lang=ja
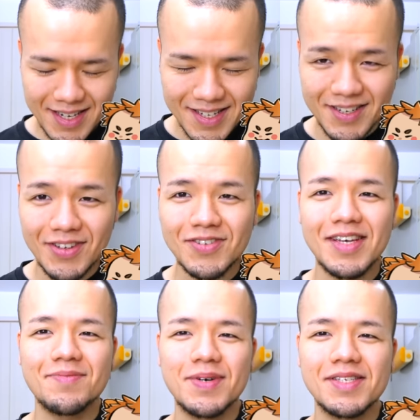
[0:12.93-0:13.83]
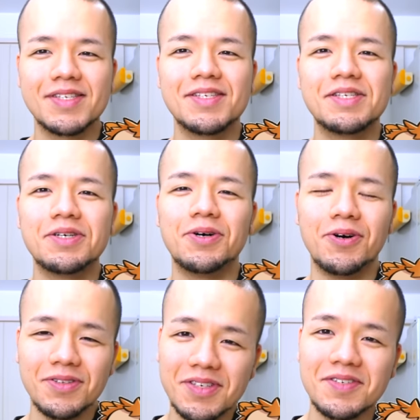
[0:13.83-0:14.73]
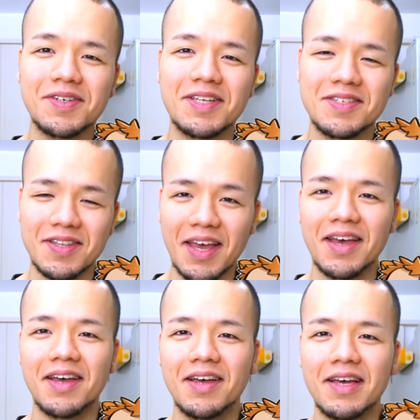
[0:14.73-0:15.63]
ラスカルでございます。本日はですね、